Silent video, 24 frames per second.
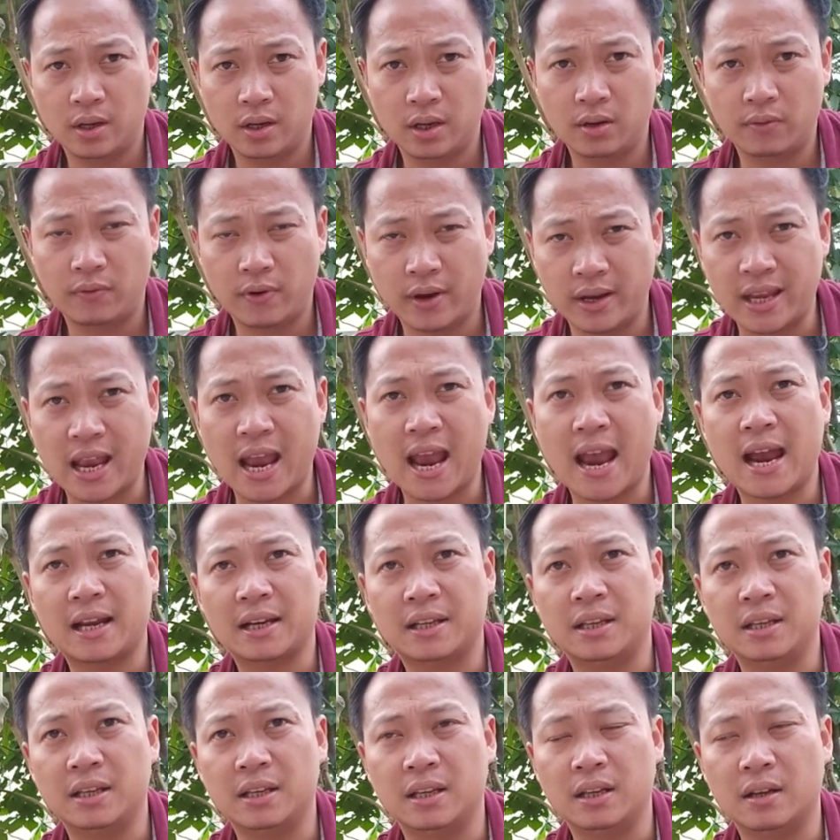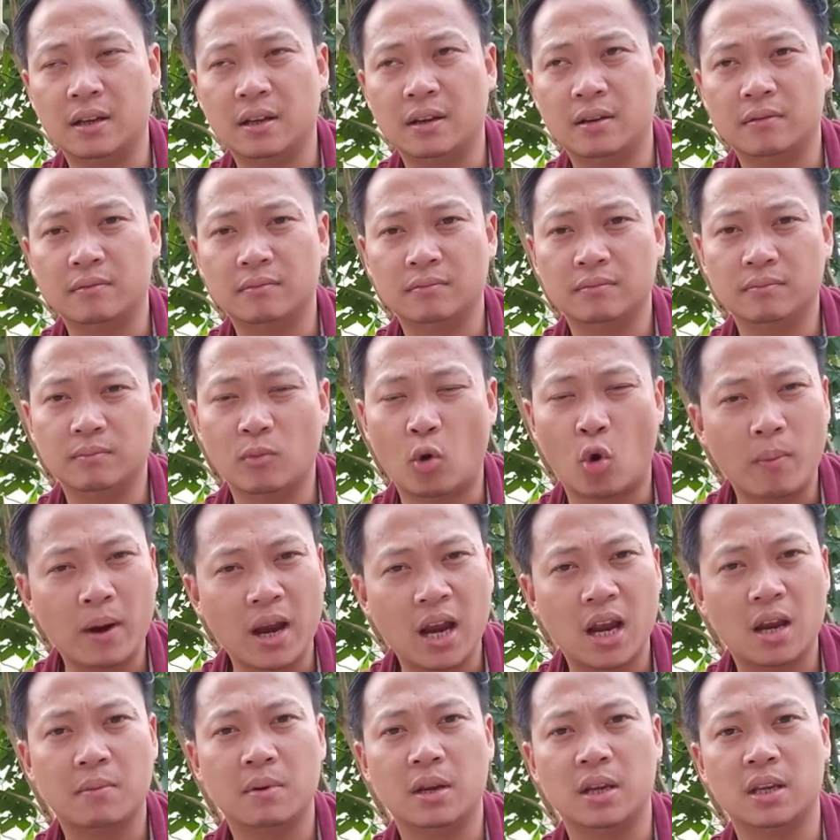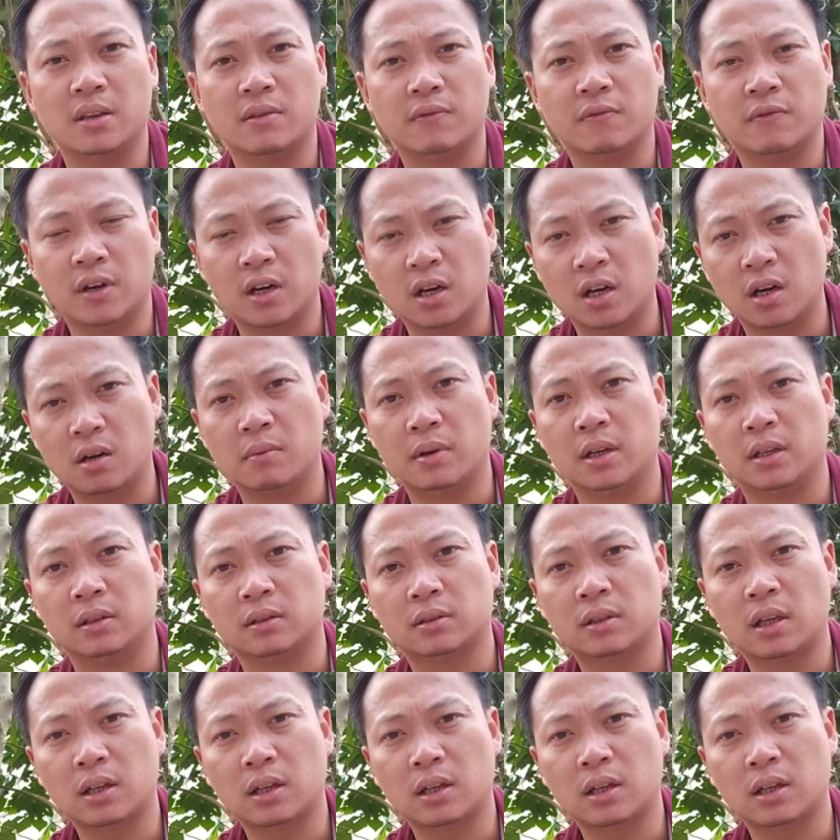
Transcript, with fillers: ờ, về nhà thì bố mẹ mình vợ mình